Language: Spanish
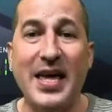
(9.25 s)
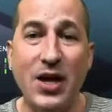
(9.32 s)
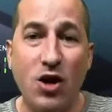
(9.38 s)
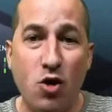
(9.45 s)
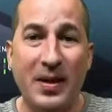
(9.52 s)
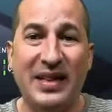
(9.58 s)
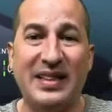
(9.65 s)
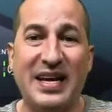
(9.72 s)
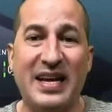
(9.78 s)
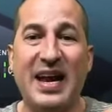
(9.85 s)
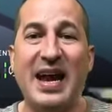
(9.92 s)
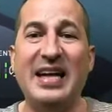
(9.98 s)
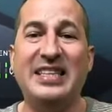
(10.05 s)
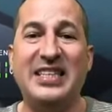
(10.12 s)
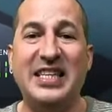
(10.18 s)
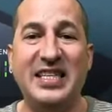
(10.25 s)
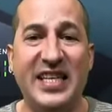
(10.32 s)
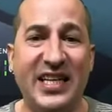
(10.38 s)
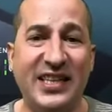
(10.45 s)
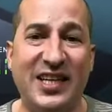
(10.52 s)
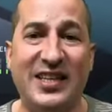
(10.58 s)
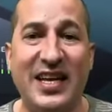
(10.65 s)
y comentar el
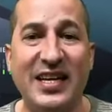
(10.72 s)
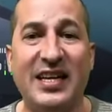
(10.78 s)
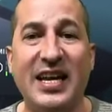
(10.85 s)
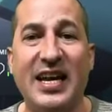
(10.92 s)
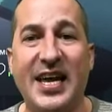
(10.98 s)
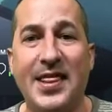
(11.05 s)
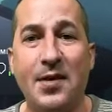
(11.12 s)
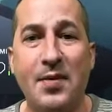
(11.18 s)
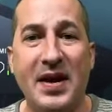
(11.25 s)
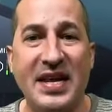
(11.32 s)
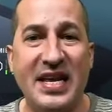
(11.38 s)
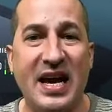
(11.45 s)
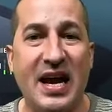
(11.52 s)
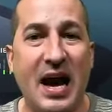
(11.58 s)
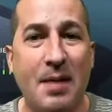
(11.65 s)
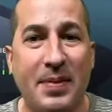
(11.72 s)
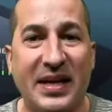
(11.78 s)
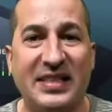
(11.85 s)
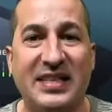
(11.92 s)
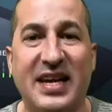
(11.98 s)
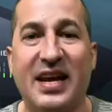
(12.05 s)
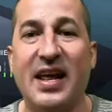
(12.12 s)
siguiente tanque que debería
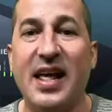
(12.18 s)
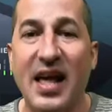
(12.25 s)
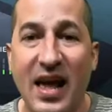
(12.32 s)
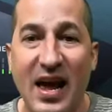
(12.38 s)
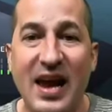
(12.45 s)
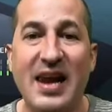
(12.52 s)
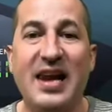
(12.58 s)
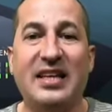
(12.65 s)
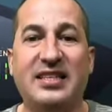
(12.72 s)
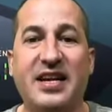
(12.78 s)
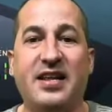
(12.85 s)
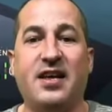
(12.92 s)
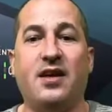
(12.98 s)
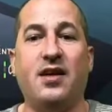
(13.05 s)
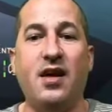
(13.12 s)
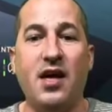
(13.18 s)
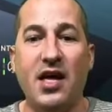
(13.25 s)
aparecer en la serie.